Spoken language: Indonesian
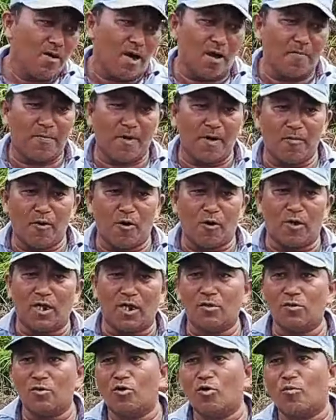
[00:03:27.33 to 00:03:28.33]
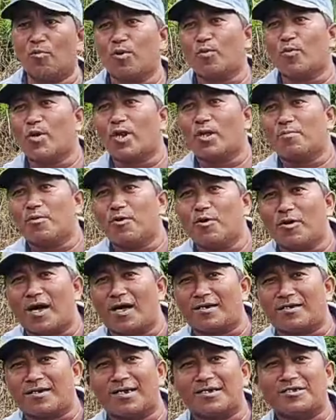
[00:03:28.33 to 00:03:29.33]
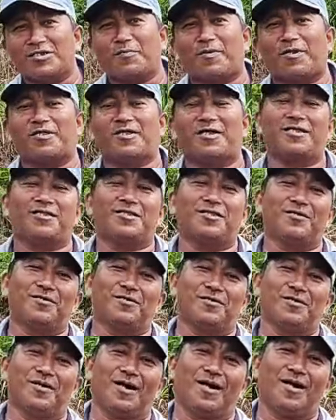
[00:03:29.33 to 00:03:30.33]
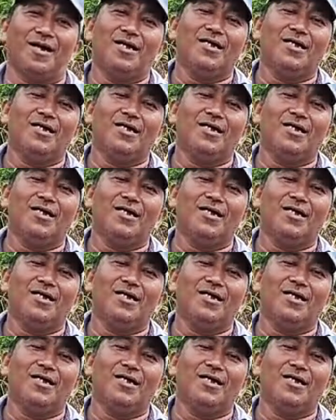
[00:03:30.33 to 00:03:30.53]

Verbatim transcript: apa boleh nunggu berbulan-bulan kan seperti itu nah,